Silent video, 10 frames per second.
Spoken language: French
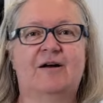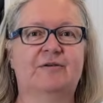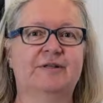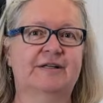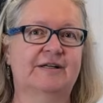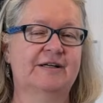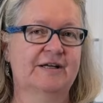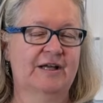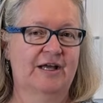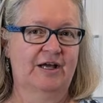on a
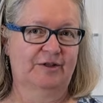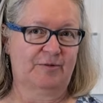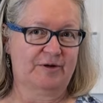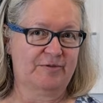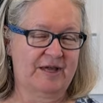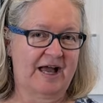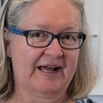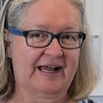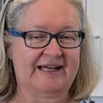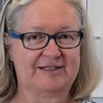trois
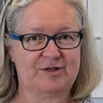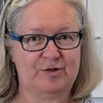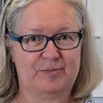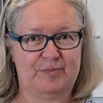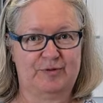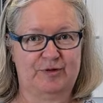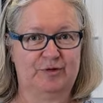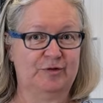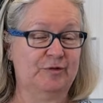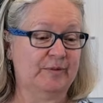cuillères à soupe
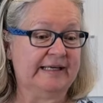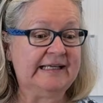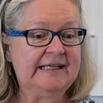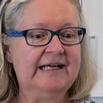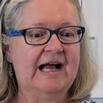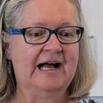d'une huile.